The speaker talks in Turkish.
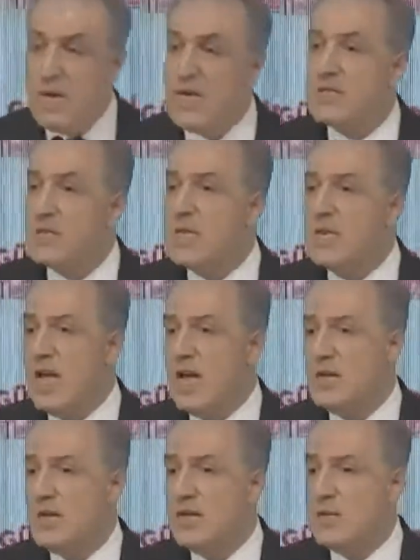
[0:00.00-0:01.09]
yetkisiyle
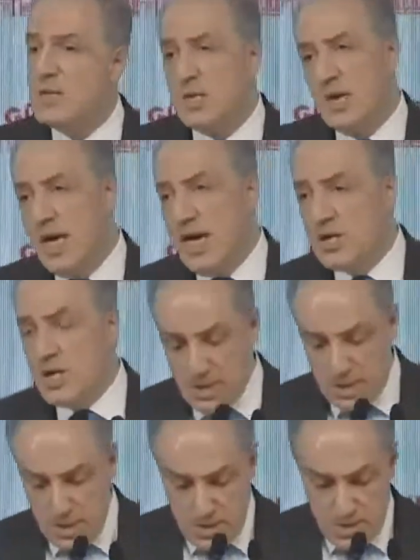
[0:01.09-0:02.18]

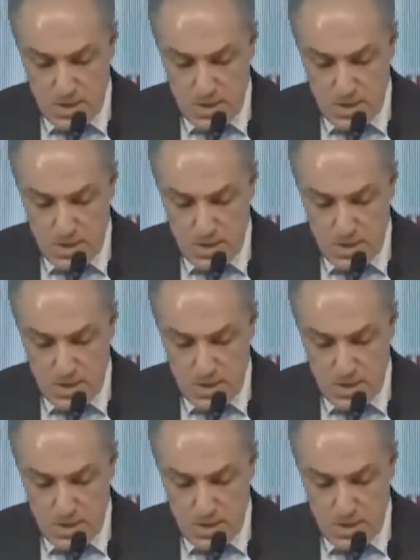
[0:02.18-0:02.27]
sınırlayacağız.